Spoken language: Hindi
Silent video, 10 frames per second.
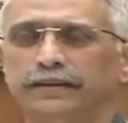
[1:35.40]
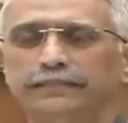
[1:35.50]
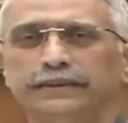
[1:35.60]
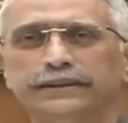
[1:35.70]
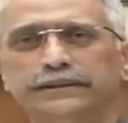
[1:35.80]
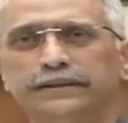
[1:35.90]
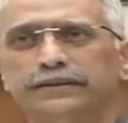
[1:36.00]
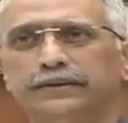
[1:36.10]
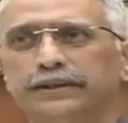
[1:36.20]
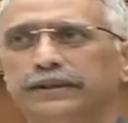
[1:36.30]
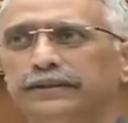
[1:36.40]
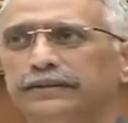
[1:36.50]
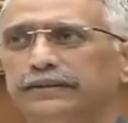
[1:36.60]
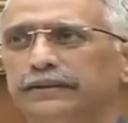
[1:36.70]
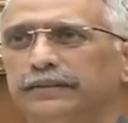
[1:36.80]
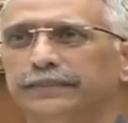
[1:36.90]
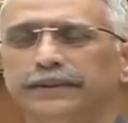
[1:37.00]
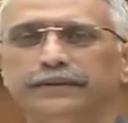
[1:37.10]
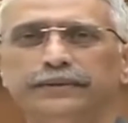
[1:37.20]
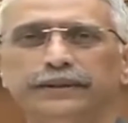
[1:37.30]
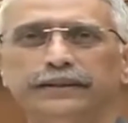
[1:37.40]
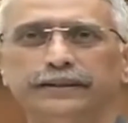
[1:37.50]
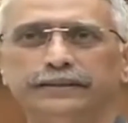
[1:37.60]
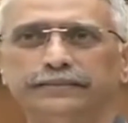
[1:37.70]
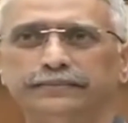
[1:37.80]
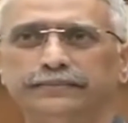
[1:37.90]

आप निश्चिंत होकर अपनी ड्यूटी करें